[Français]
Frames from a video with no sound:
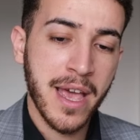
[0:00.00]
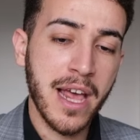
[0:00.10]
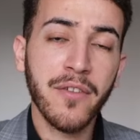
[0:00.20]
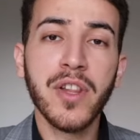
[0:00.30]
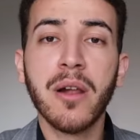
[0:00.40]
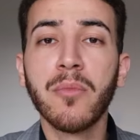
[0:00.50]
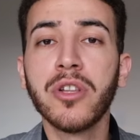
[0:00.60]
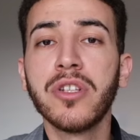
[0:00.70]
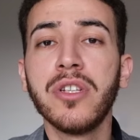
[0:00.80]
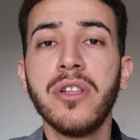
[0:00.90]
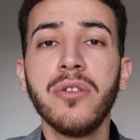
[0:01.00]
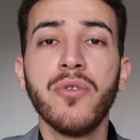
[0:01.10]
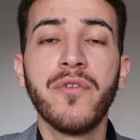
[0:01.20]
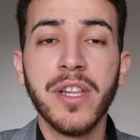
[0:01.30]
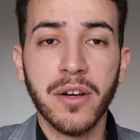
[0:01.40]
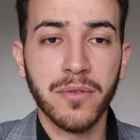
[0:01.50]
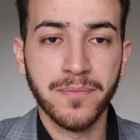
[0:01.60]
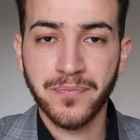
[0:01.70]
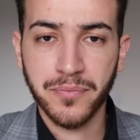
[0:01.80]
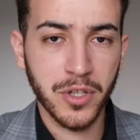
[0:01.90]
Elle a finalement décidé de venir
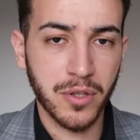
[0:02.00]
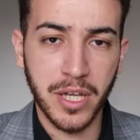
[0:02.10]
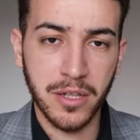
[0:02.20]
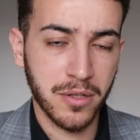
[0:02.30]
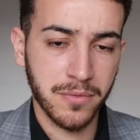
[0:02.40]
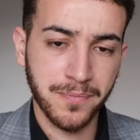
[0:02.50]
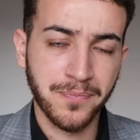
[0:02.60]
en date.